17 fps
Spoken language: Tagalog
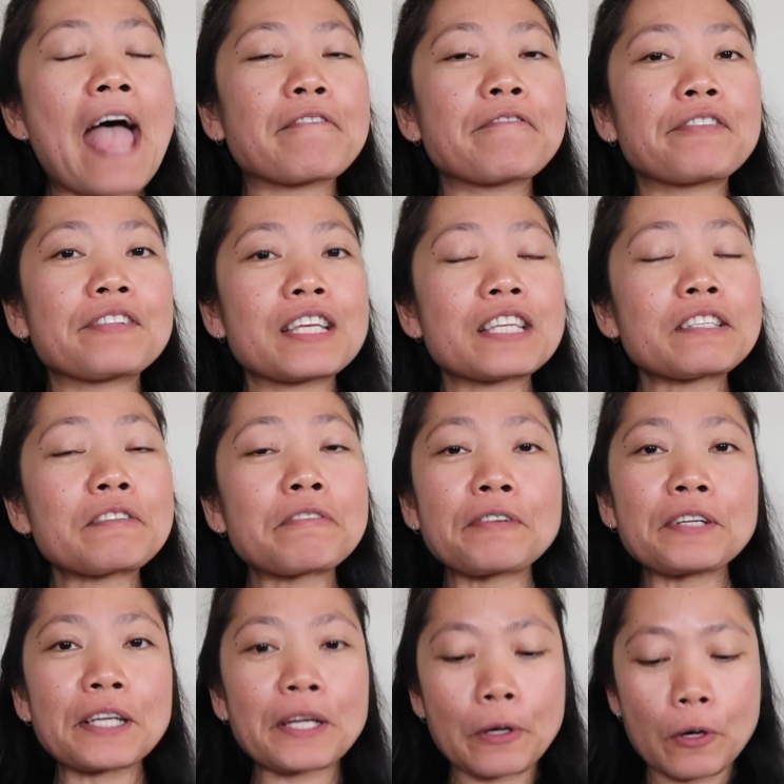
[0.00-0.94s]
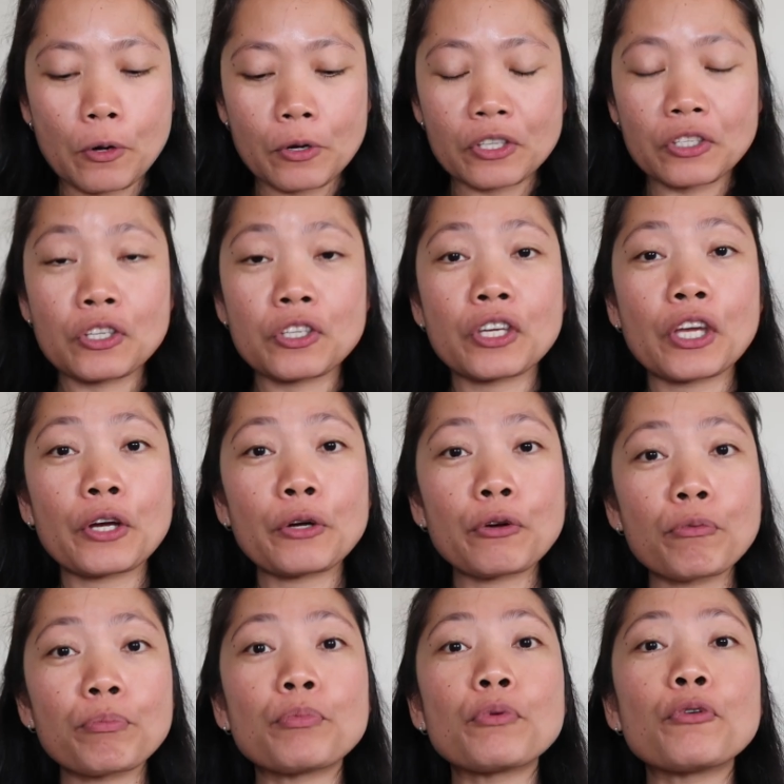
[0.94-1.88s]
and for this video share
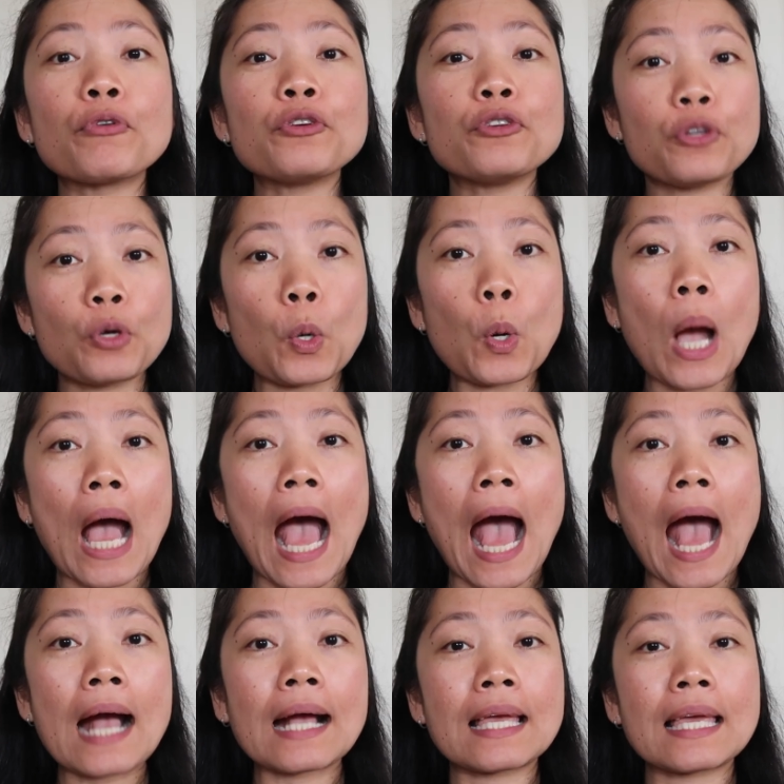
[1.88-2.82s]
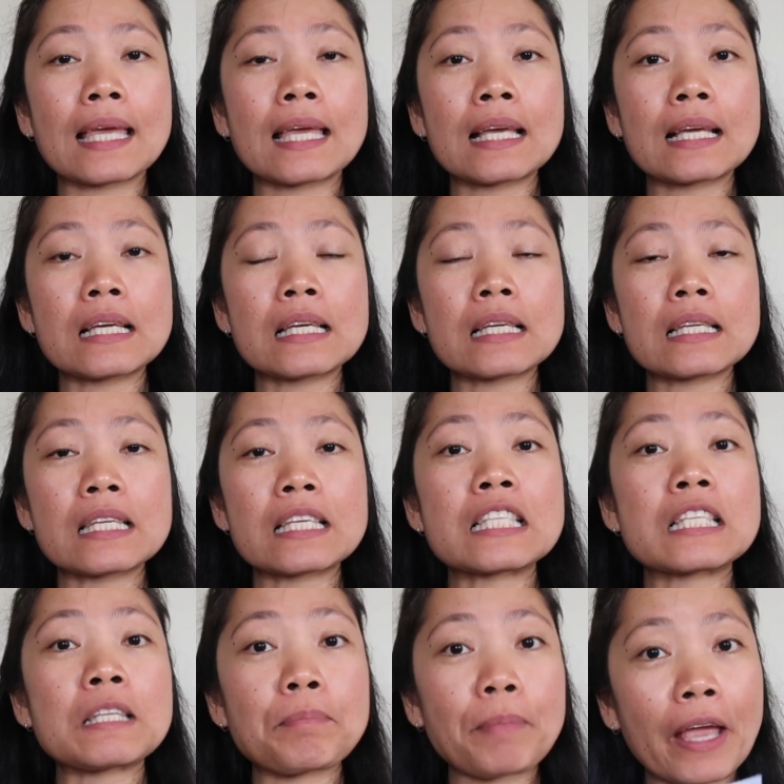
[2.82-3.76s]
ko po yung aking
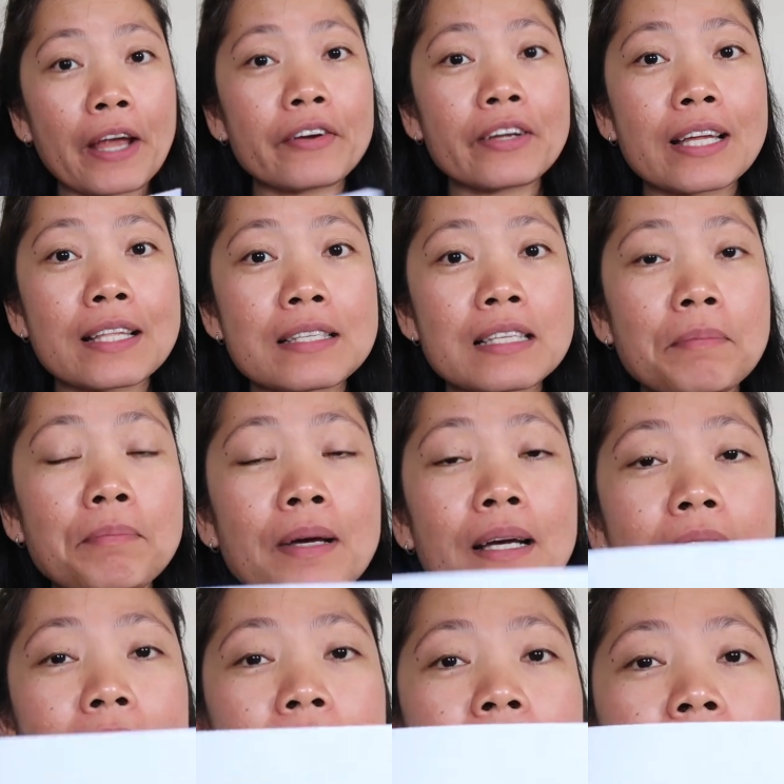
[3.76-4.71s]
experience sa pag